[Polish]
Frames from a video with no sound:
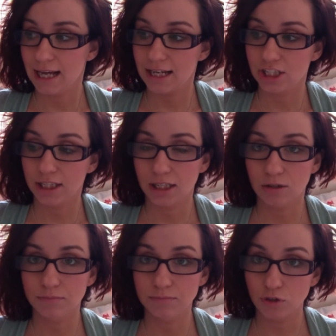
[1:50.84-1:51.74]
aż na
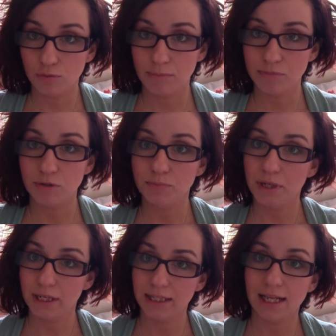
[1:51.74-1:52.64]
taką dogłębną
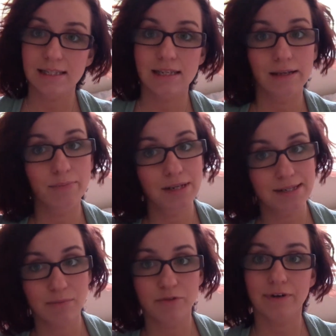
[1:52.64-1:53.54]
pielęgnację,
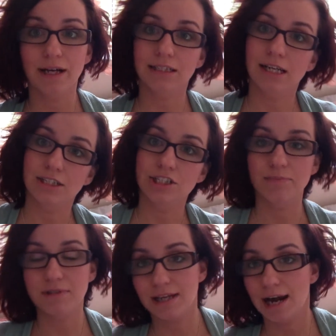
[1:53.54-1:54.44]
balsamowanie, jakieś
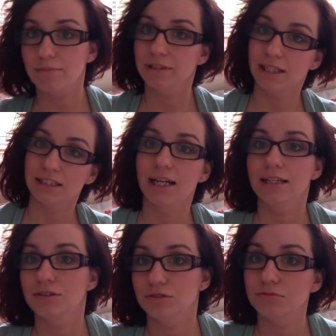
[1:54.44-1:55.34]
tam skrawy i tak
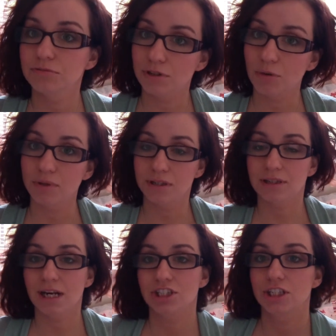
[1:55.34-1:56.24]
dalej, to robię
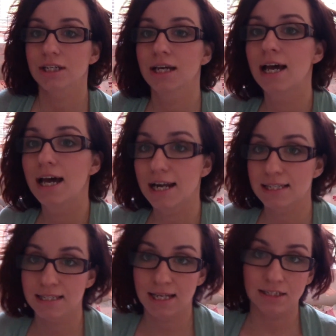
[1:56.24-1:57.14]
raczej
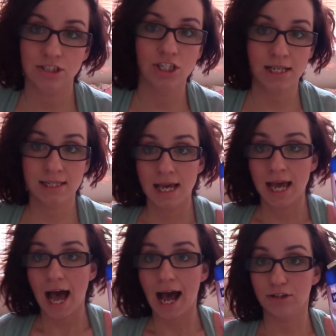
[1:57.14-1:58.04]
raz na jakiś czas,
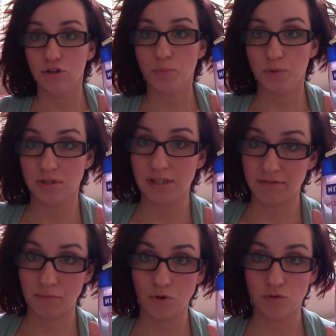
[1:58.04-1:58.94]
a to
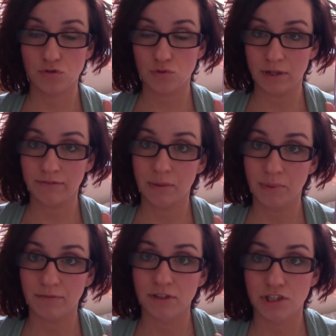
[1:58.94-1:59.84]
pozostawia moją skórę w
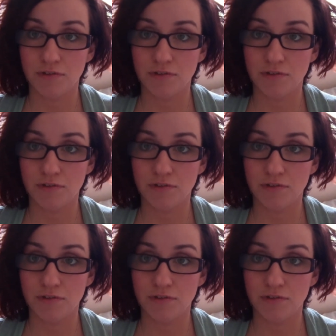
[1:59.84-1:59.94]
naprawdę